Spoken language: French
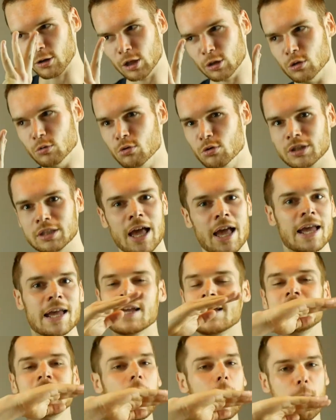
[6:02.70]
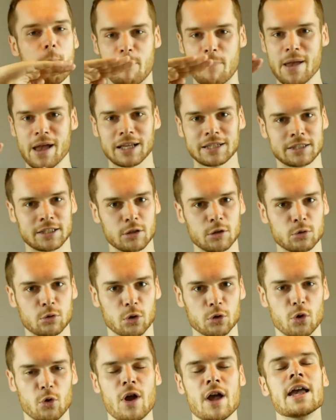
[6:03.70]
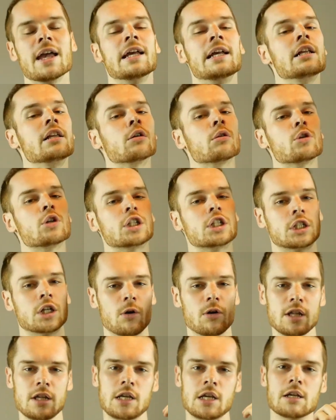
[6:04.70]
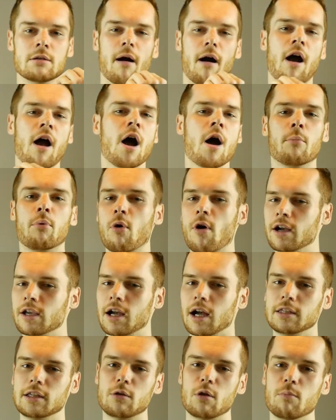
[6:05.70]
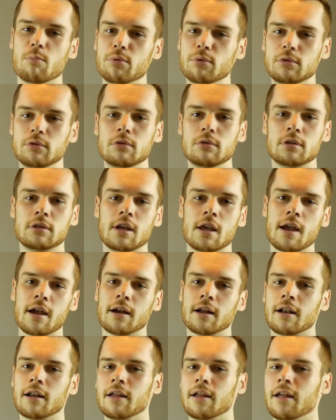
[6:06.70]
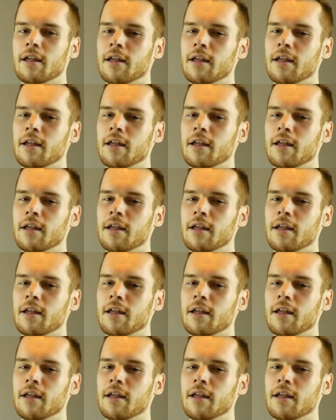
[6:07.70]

côté du but. Il n'y a personne autour d'eux. Ils ont le champ libre pour incarner le but du siècle.